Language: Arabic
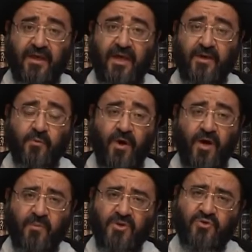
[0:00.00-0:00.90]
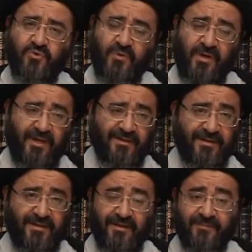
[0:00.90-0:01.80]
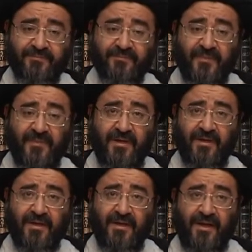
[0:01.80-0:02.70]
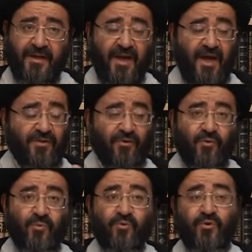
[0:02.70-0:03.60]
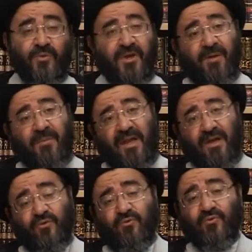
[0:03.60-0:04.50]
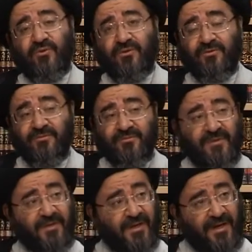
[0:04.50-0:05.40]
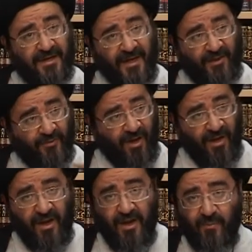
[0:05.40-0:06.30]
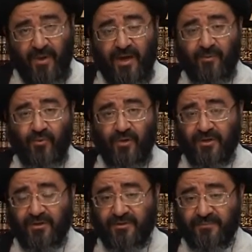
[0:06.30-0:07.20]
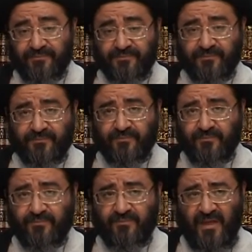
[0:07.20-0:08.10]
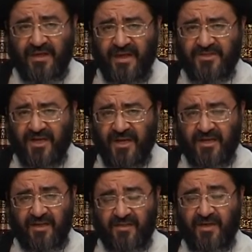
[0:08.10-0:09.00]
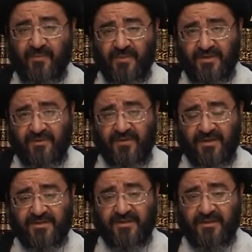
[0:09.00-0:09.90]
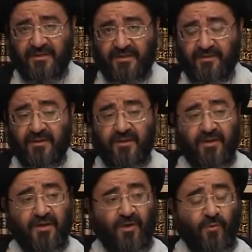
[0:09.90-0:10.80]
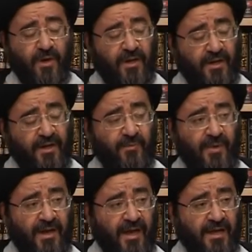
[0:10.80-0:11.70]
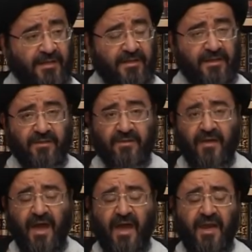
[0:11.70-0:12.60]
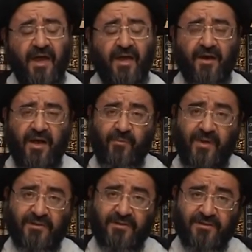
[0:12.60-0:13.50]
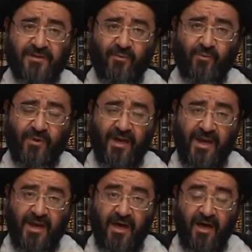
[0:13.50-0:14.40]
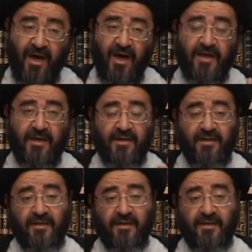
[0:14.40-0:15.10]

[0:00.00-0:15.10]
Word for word: الأنوار مجهول لدينا لأن هذه أمور من الملكوت نحن عالم الملك نجهل كثير من تفاصيله والعلم الحديث على رغم التطور الهائل